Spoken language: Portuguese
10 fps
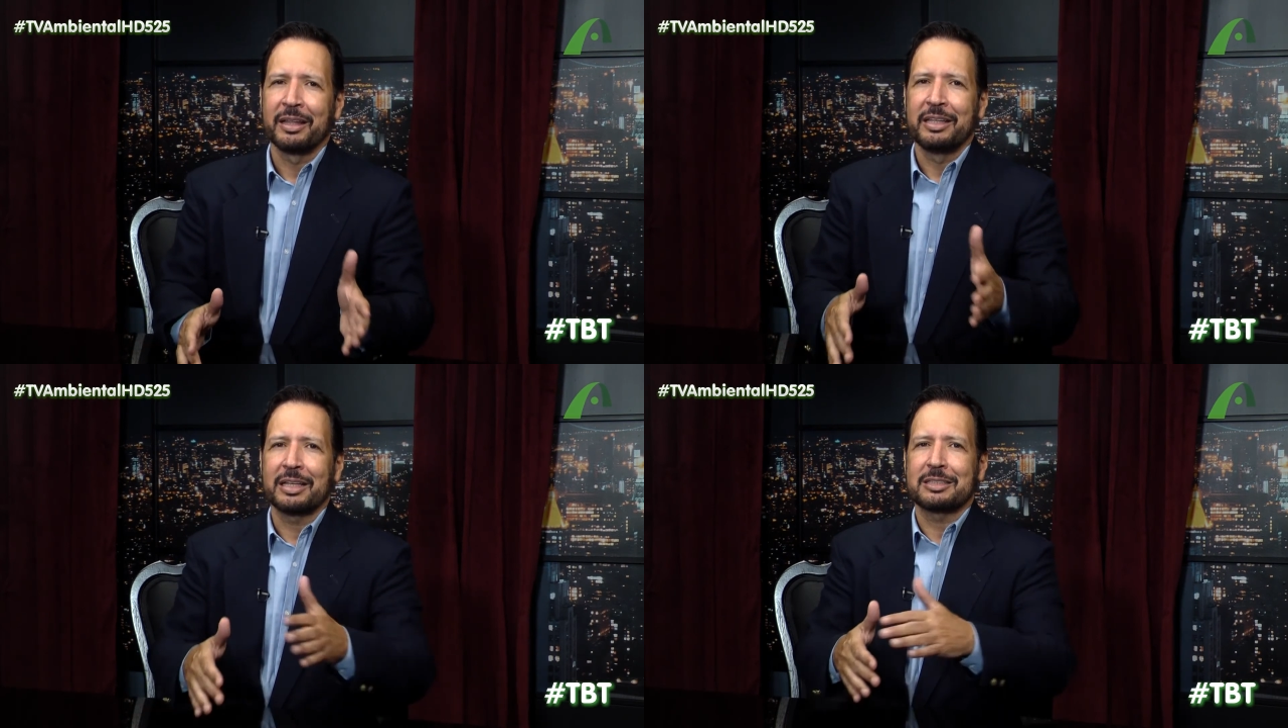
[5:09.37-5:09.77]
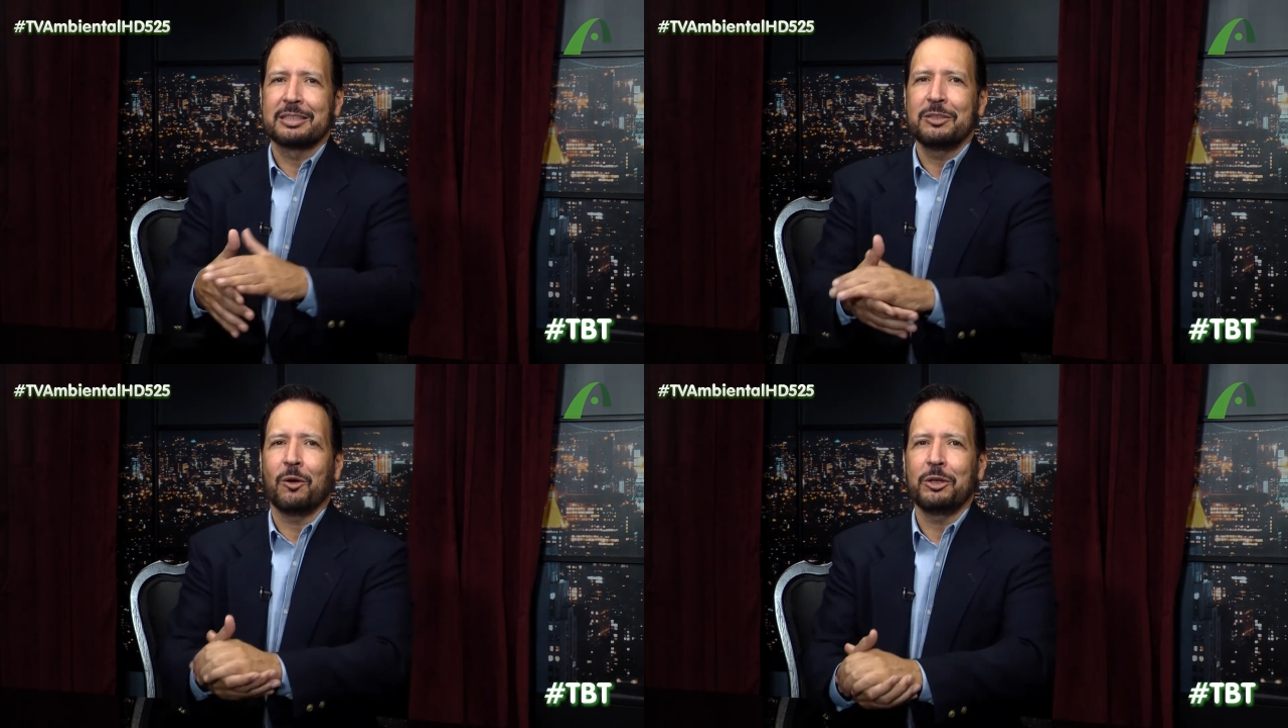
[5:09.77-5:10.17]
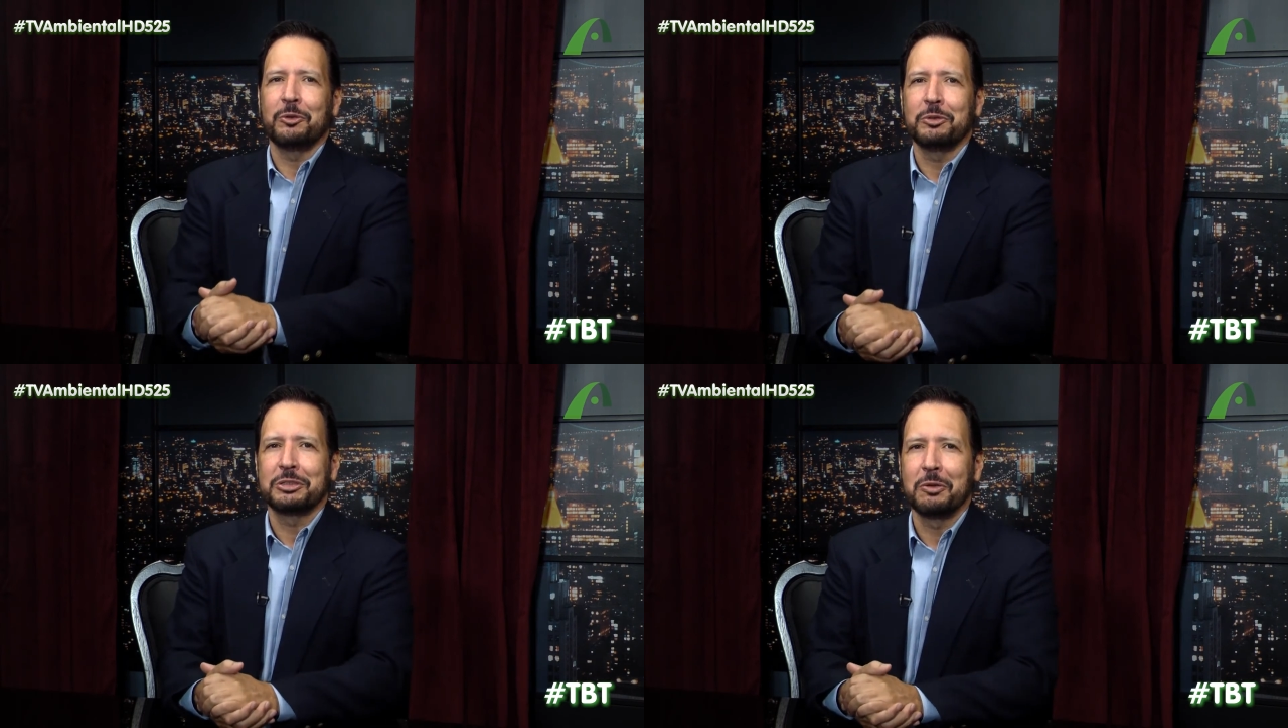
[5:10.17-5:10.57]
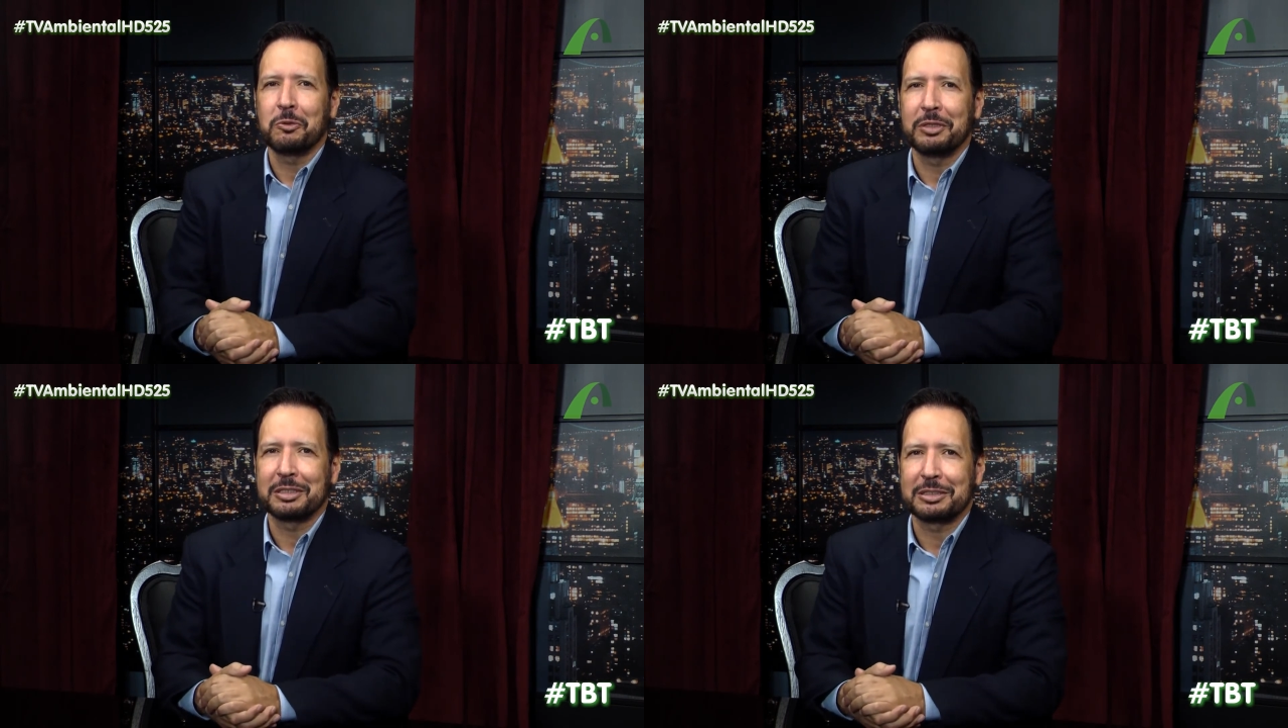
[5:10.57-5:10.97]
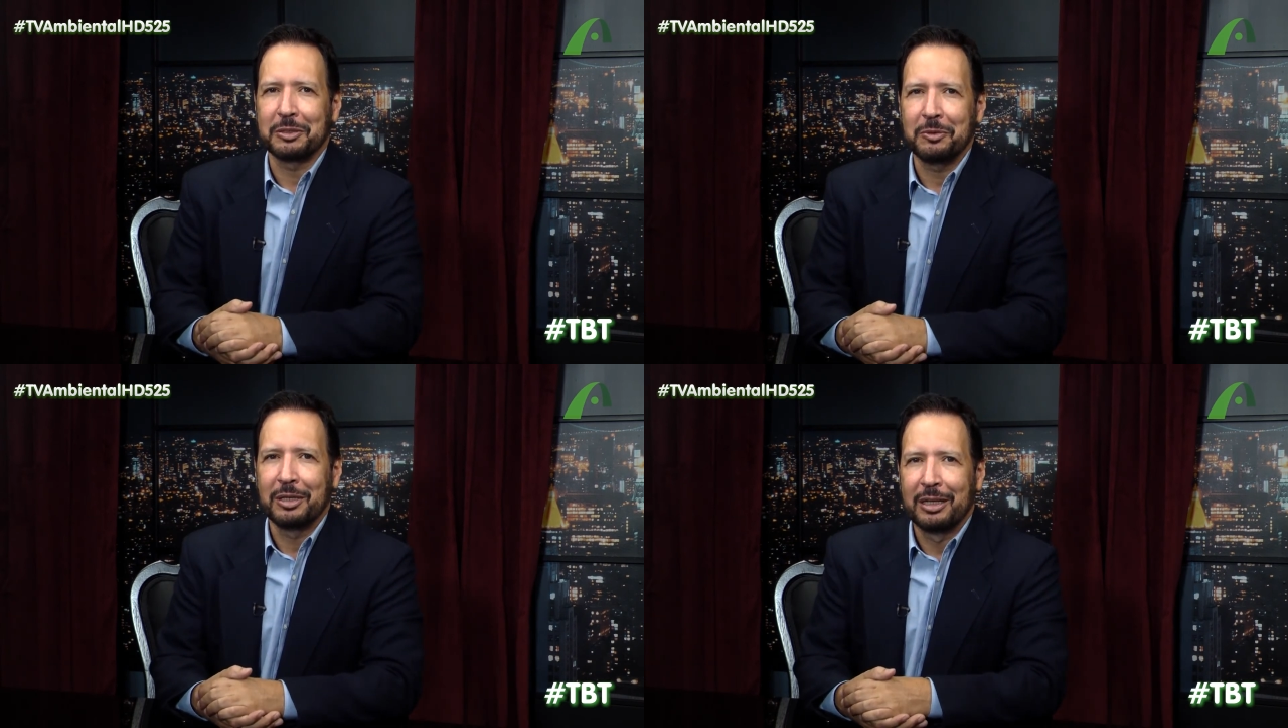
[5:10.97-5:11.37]
e assim Hollywood não
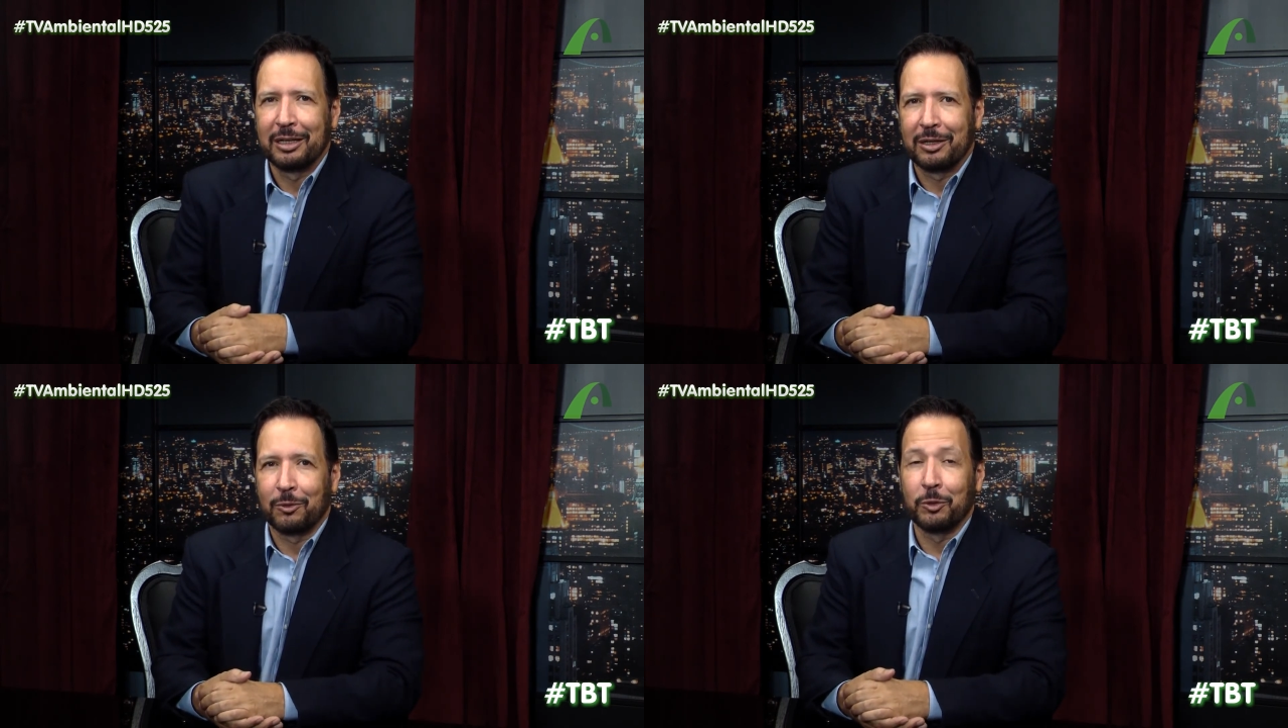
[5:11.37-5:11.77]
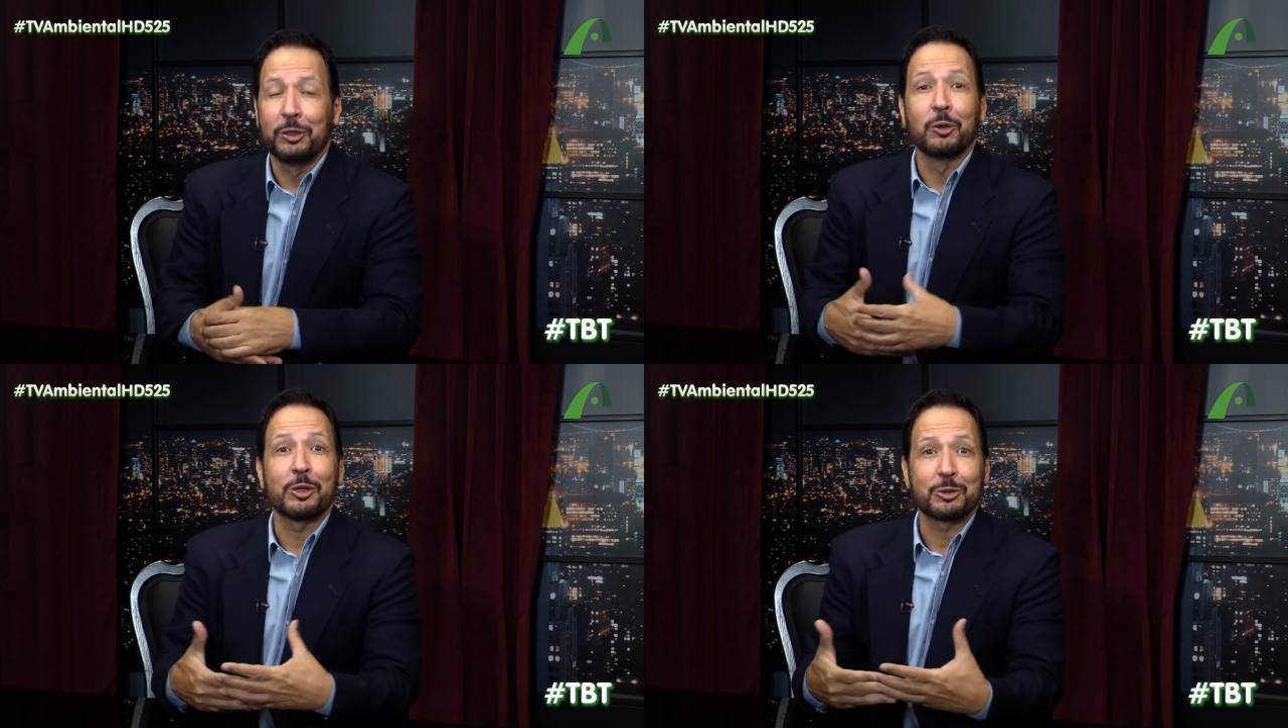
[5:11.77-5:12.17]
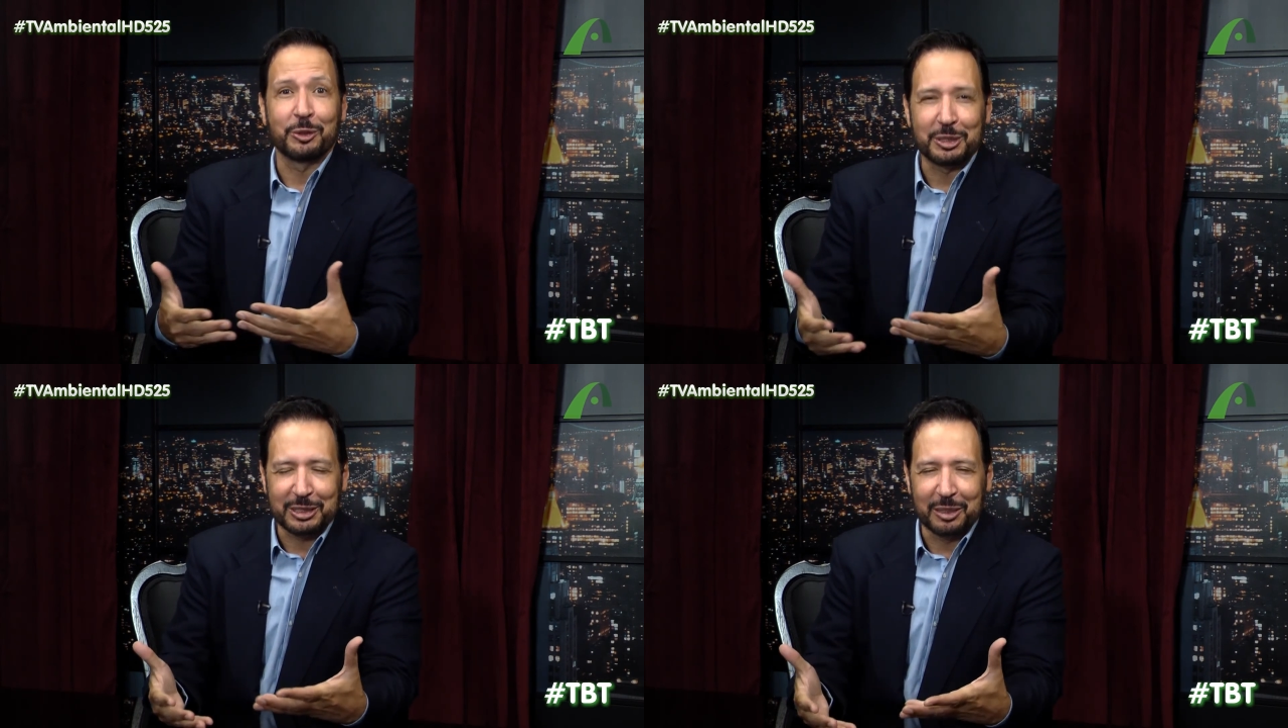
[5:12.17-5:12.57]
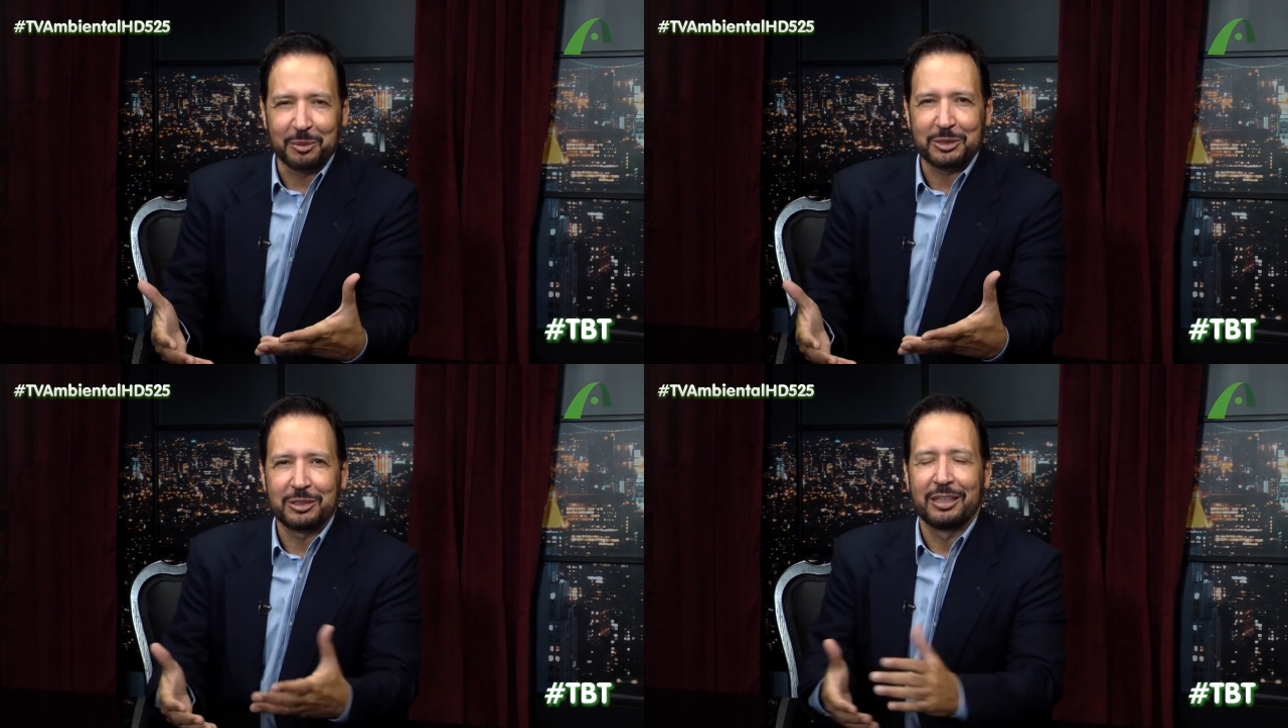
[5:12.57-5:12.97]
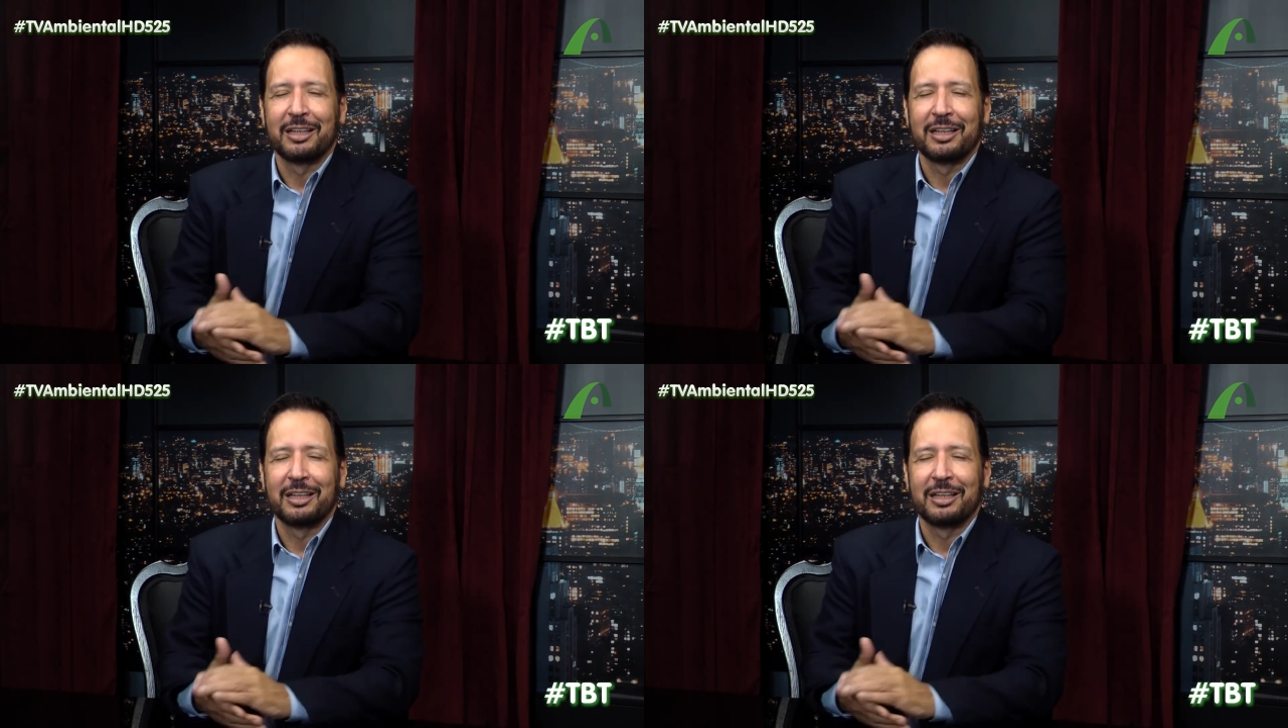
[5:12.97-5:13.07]
conheceu o que nós conhecemos